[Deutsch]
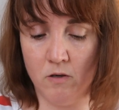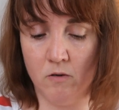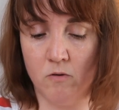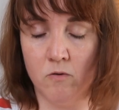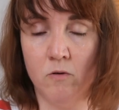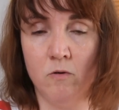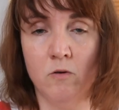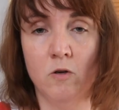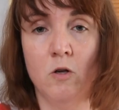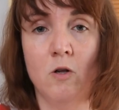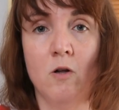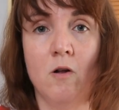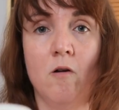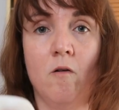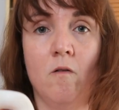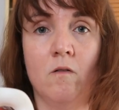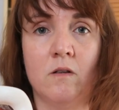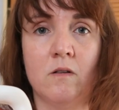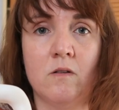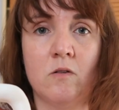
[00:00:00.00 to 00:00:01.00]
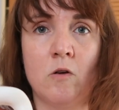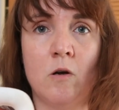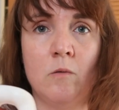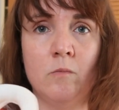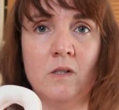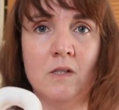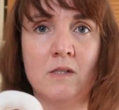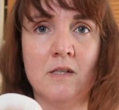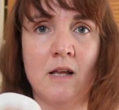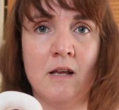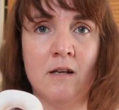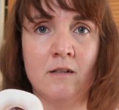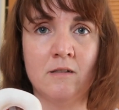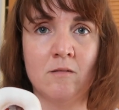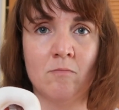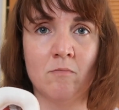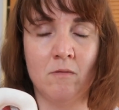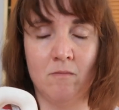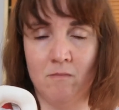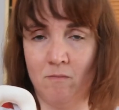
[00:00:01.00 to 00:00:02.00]
Euro und das kommt jetzt
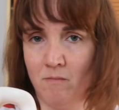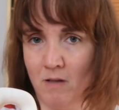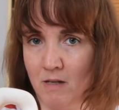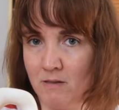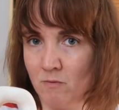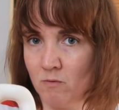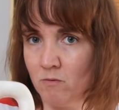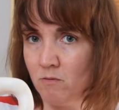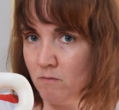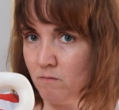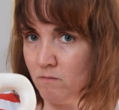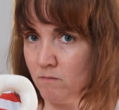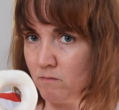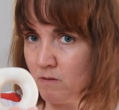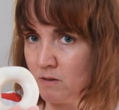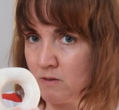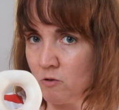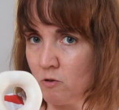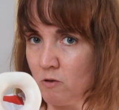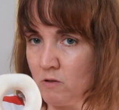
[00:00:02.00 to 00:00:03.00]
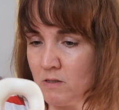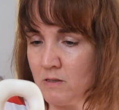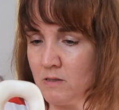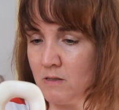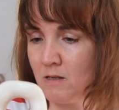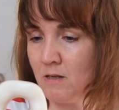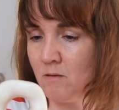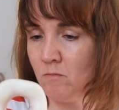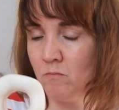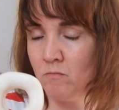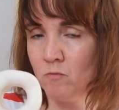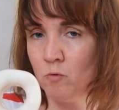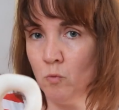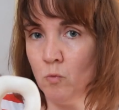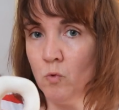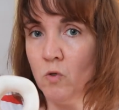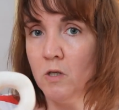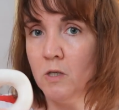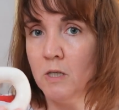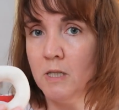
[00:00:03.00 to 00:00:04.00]
erst, also das kostet
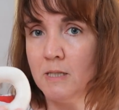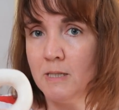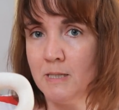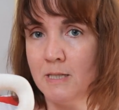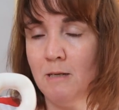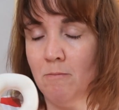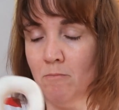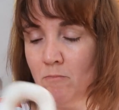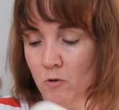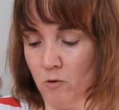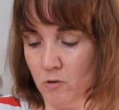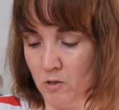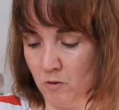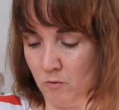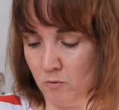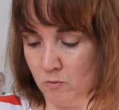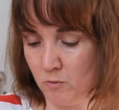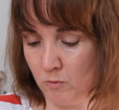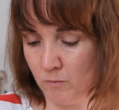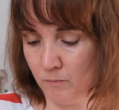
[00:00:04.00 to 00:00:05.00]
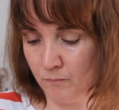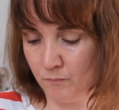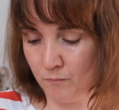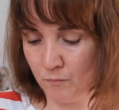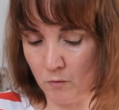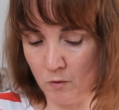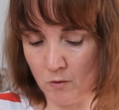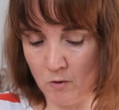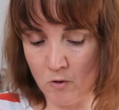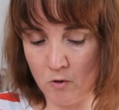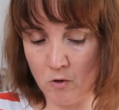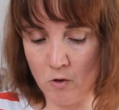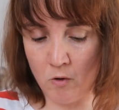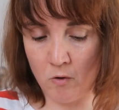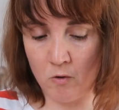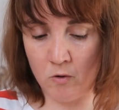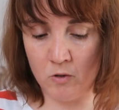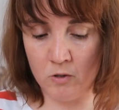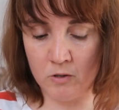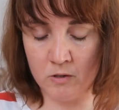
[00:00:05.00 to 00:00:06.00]
eben nur 7 Euro.
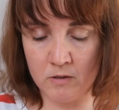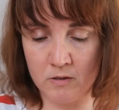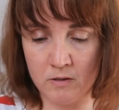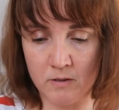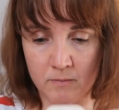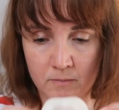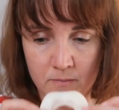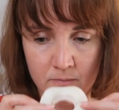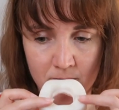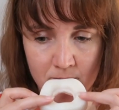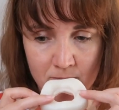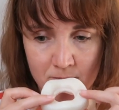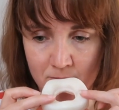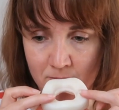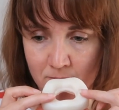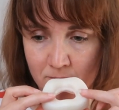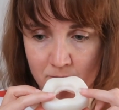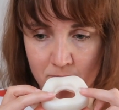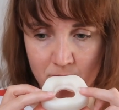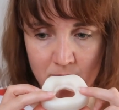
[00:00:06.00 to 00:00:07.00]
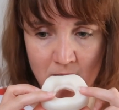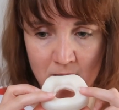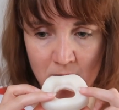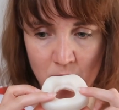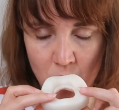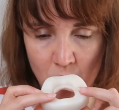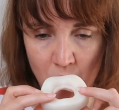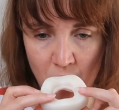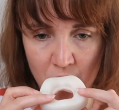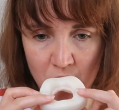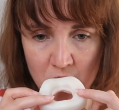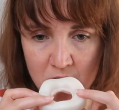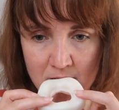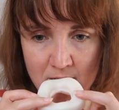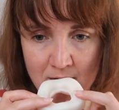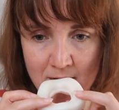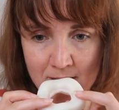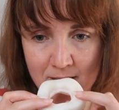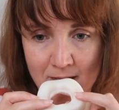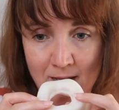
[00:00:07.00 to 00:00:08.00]
Und der Duft
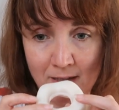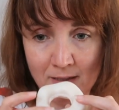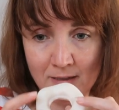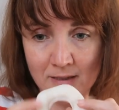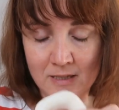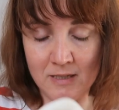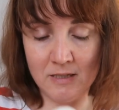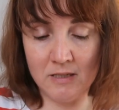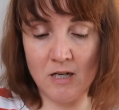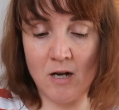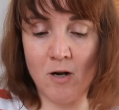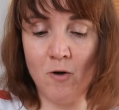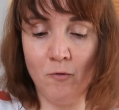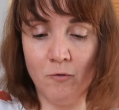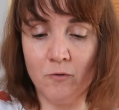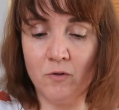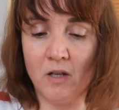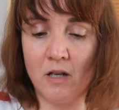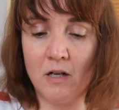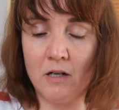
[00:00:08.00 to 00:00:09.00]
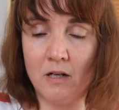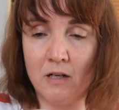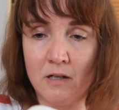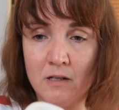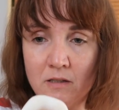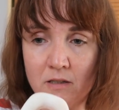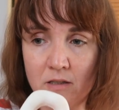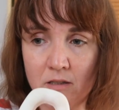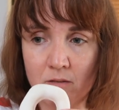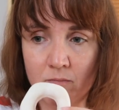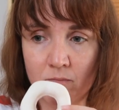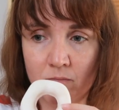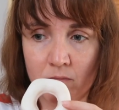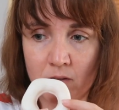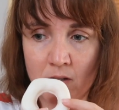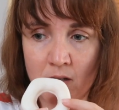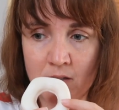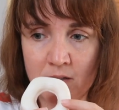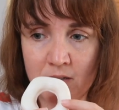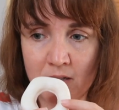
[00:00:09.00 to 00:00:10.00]
ist halt echt nicht aufdringlich.
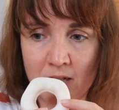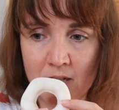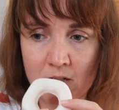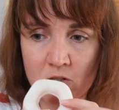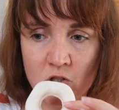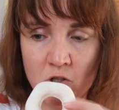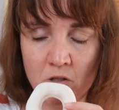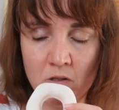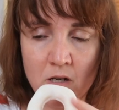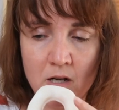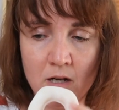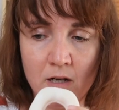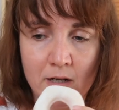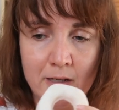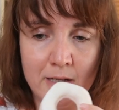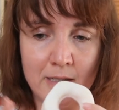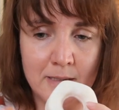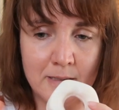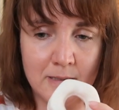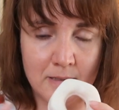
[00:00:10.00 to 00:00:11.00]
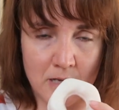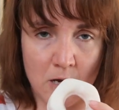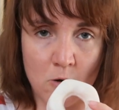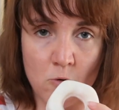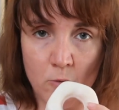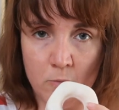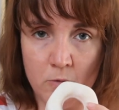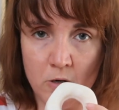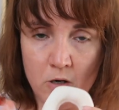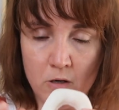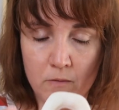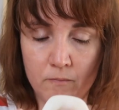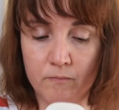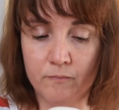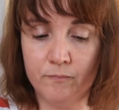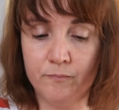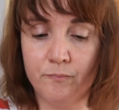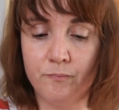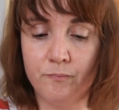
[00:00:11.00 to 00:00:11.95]
Es riecht schon nach sauber,